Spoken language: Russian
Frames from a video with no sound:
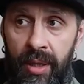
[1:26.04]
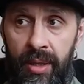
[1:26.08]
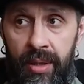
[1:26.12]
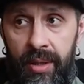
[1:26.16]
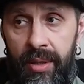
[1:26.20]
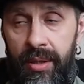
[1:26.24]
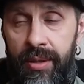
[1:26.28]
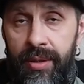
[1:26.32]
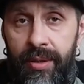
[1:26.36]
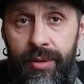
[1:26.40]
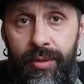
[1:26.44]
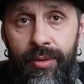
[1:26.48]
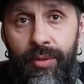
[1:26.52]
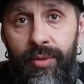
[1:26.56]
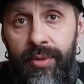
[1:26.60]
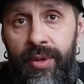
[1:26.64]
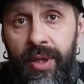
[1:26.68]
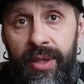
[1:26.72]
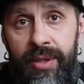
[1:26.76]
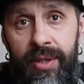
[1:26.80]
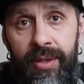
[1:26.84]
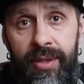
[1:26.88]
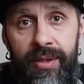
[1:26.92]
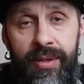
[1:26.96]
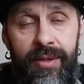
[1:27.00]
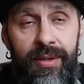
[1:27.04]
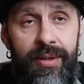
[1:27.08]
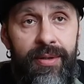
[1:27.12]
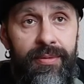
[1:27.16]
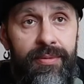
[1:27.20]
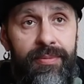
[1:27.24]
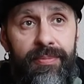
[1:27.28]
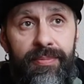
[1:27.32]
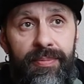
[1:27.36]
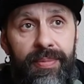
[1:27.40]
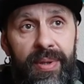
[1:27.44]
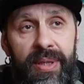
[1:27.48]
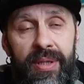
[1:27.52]
Э, куда-то,
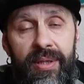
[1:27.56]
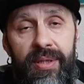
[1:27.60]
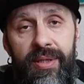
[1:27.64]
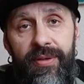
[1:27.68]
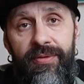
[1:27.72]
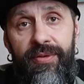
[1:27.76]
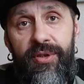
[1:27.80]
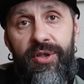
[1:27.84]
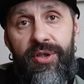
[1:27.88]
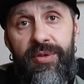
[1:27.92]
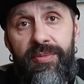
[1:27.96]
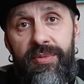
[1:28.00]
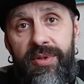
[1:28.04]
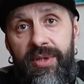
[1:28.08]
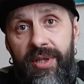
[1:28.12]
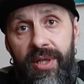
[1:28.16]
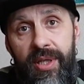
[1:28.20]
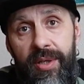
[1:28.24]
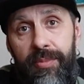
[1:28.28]
блин, движемся,